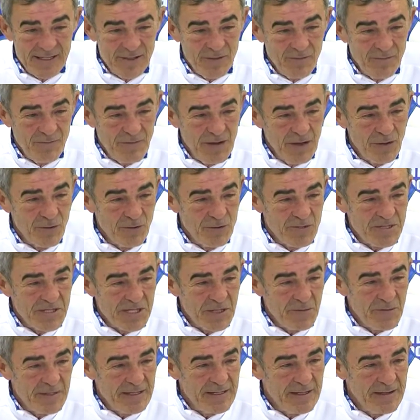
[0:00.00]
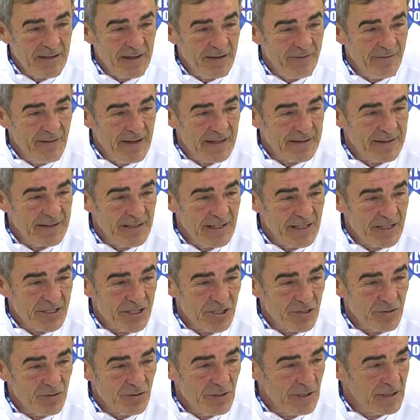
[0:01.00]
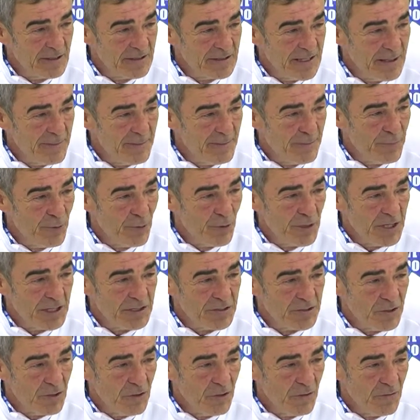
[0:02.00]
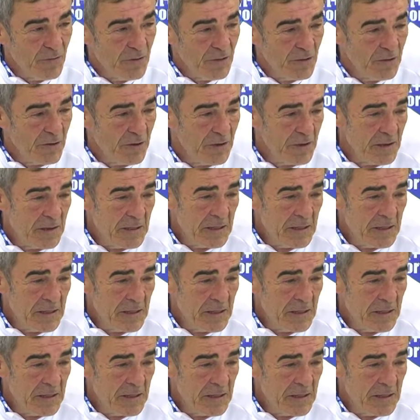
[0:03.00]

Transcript: non vengono seguite dai fatti lasciano il tempo che trovano.